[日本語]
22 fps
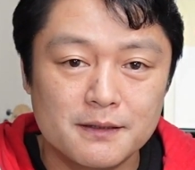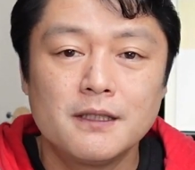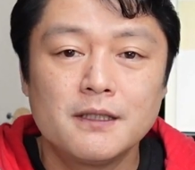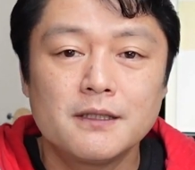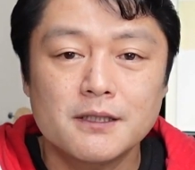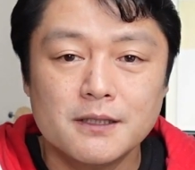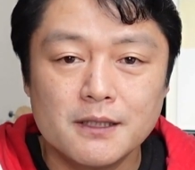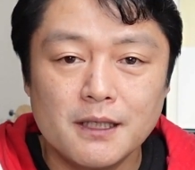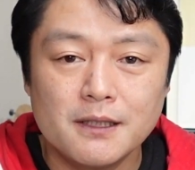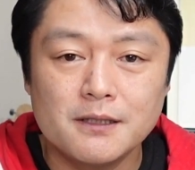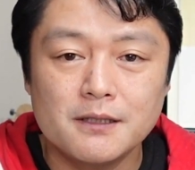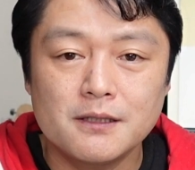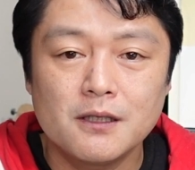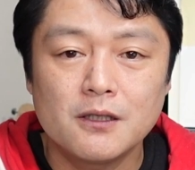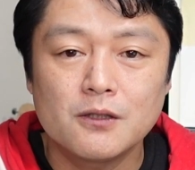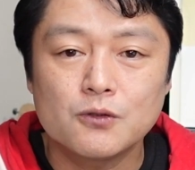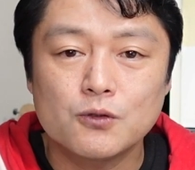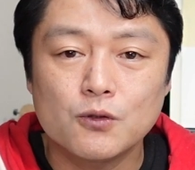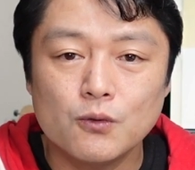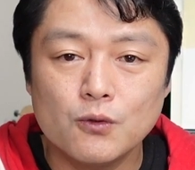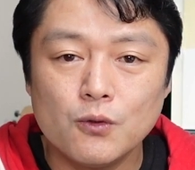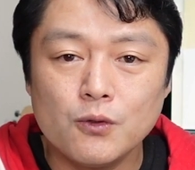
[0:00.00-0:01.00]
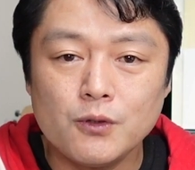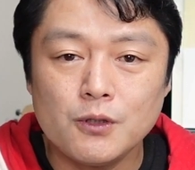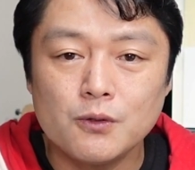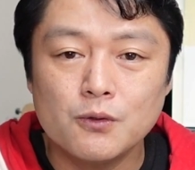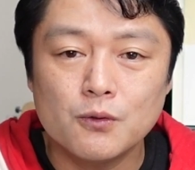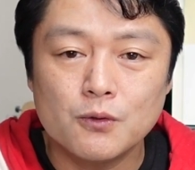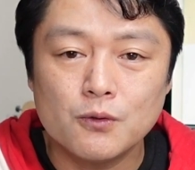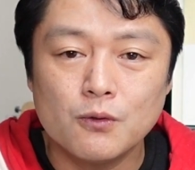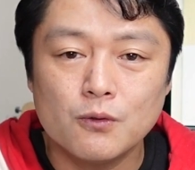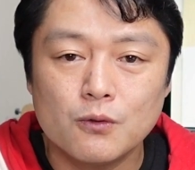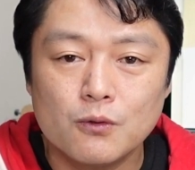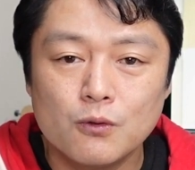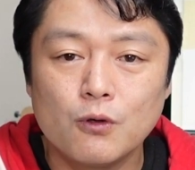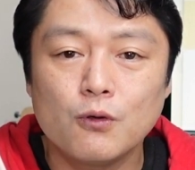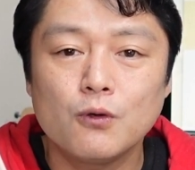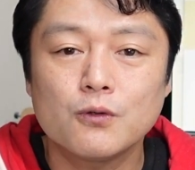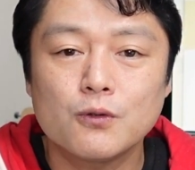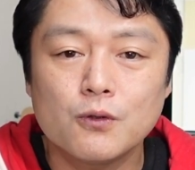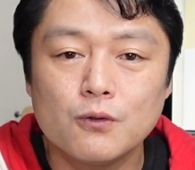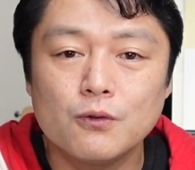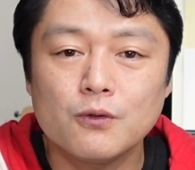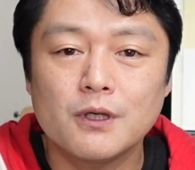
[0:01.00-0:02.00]
しかし、その人の
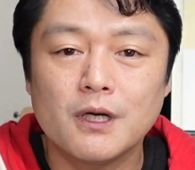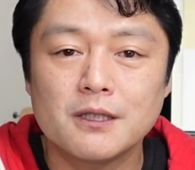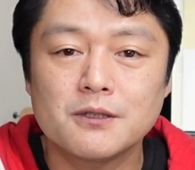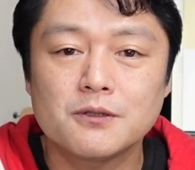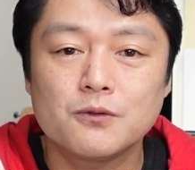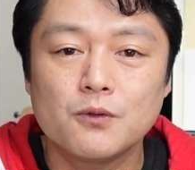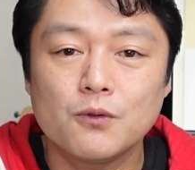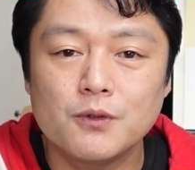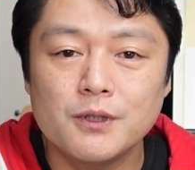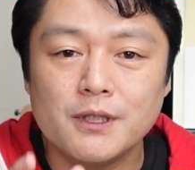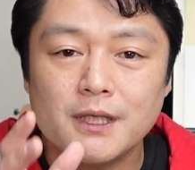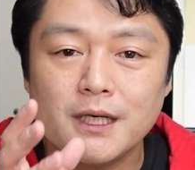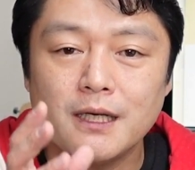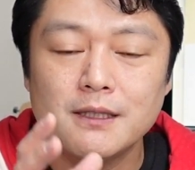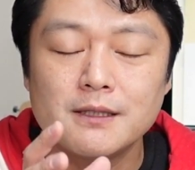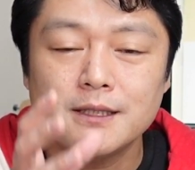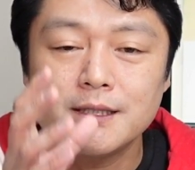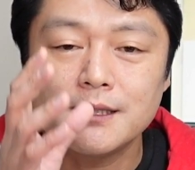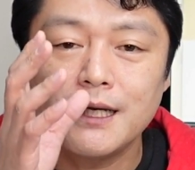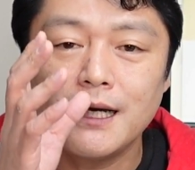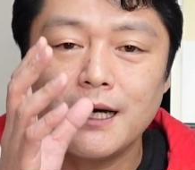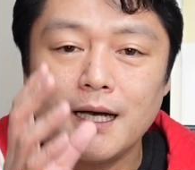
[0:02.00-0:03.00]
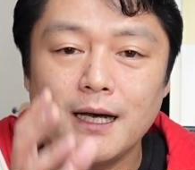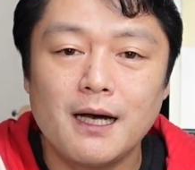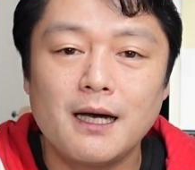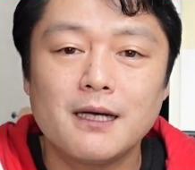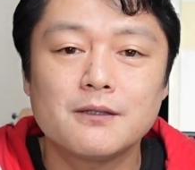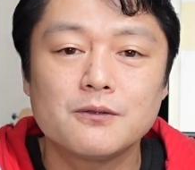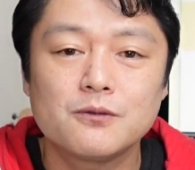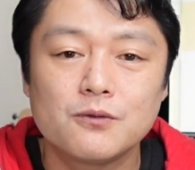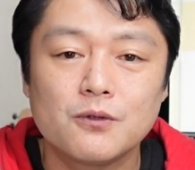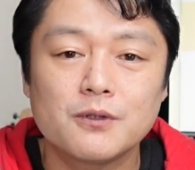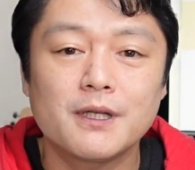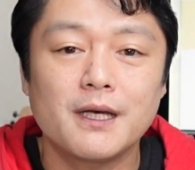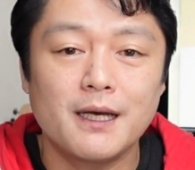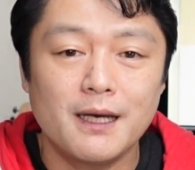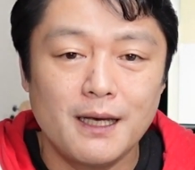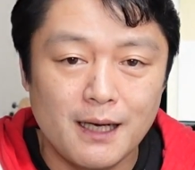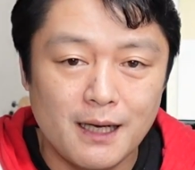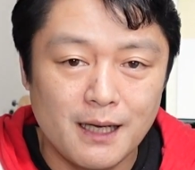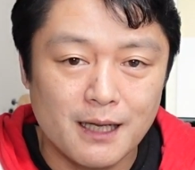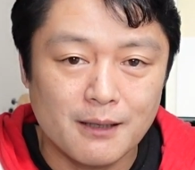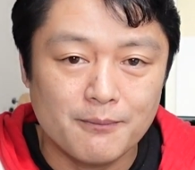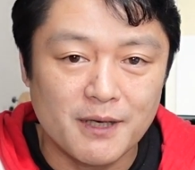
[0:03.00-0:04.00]
行動活動に価値があるので
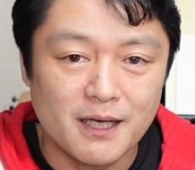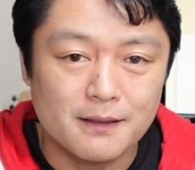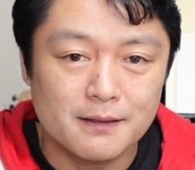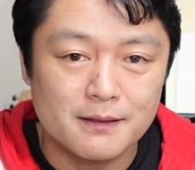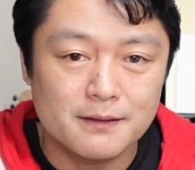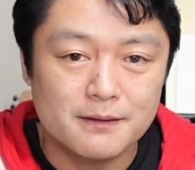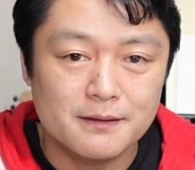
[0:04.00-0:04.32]
あれば、